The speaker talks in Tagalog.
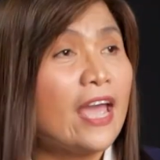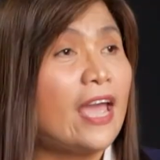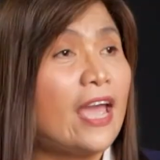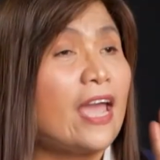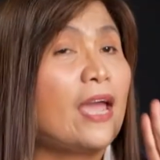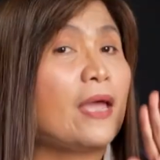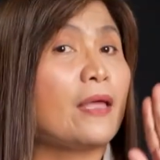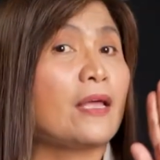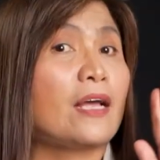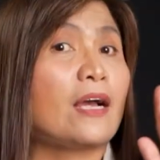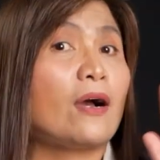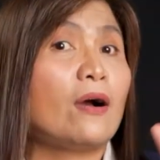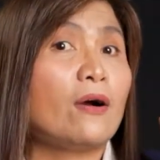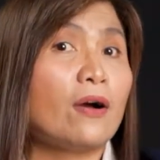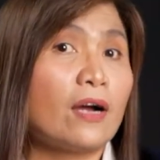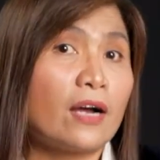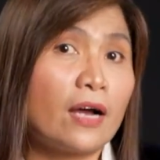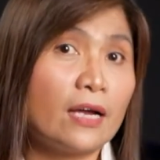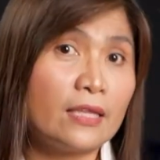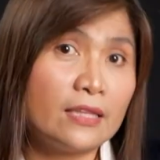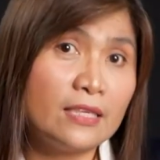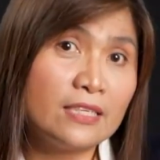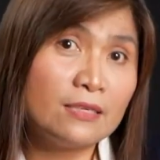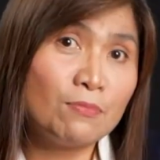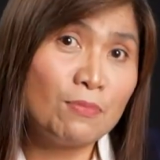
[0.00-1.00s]
Eh, ka,
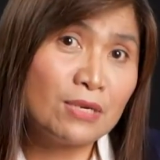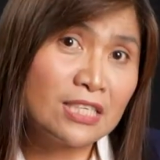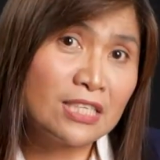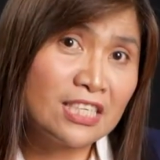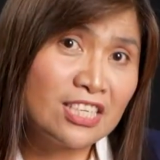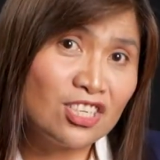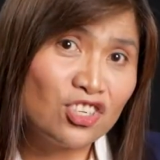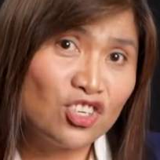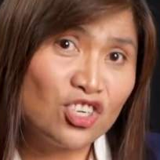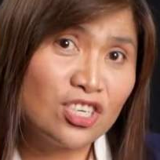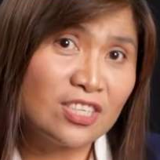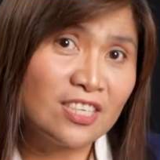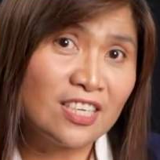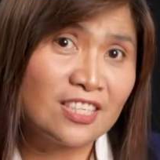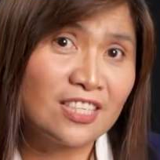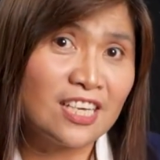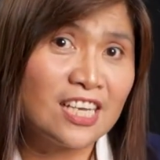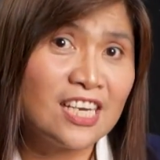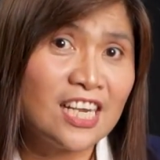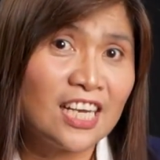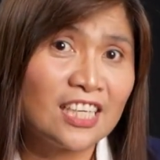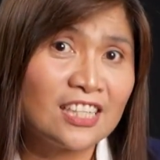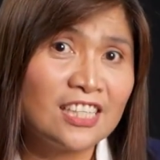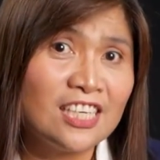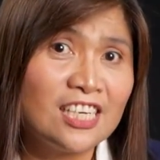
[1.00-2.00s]
ka, di ba si Jesus
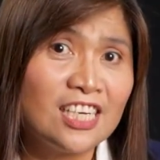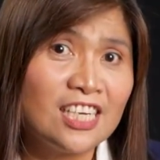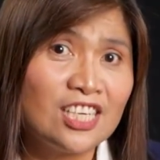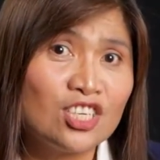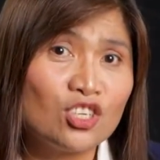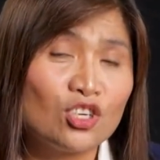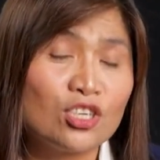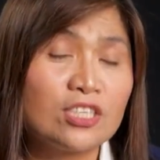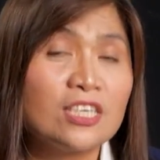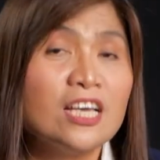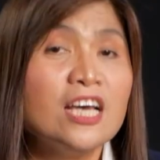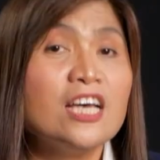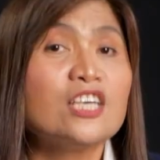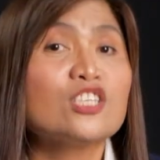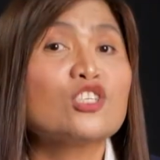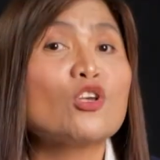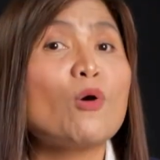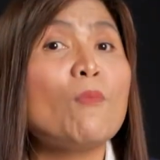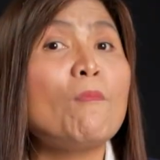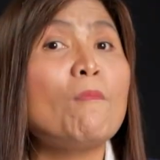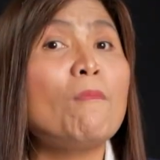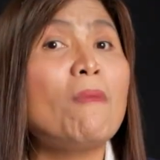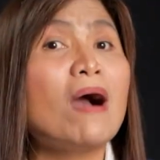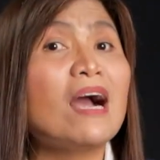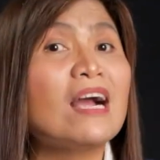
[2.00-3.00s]
anak din ng Diyos?
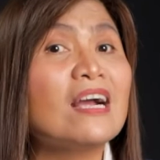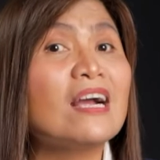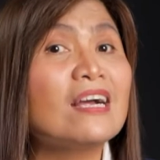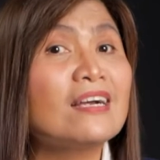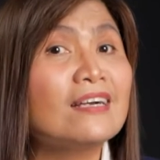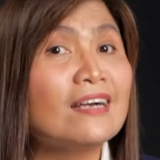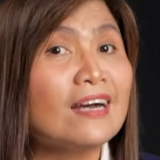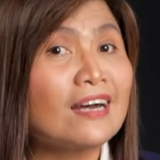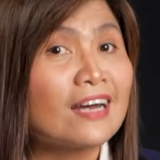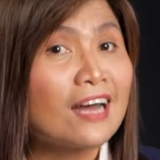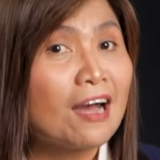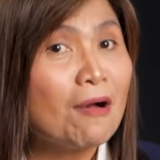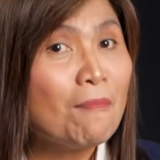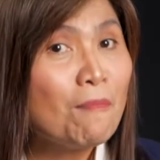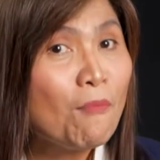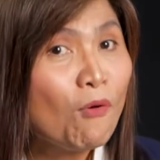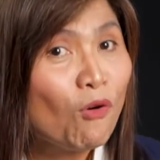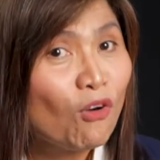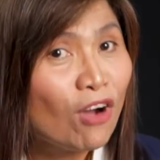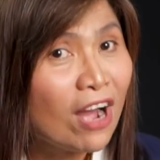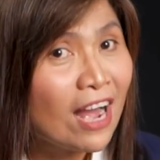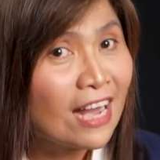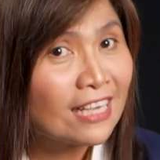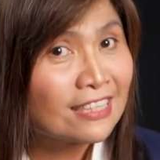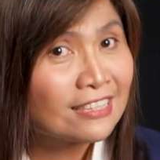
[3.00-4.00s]
So
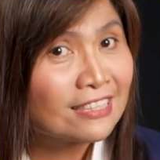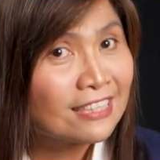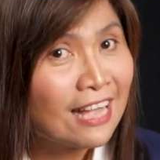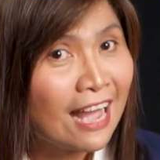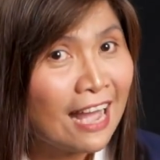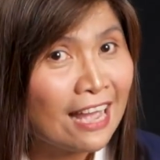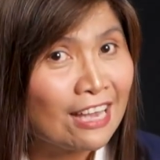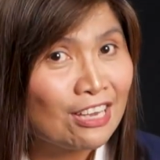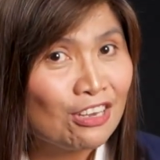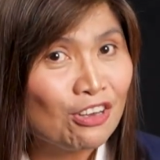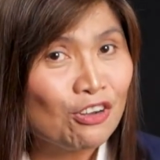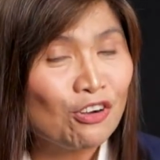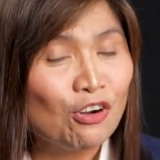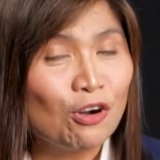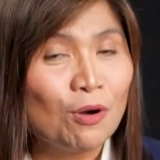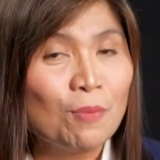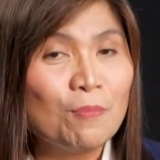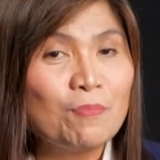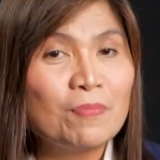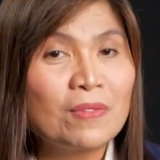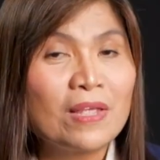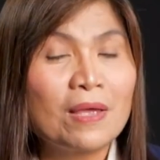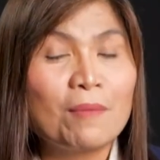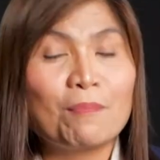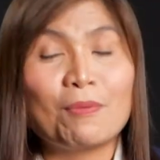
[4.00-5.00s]
magkakamukha tayo.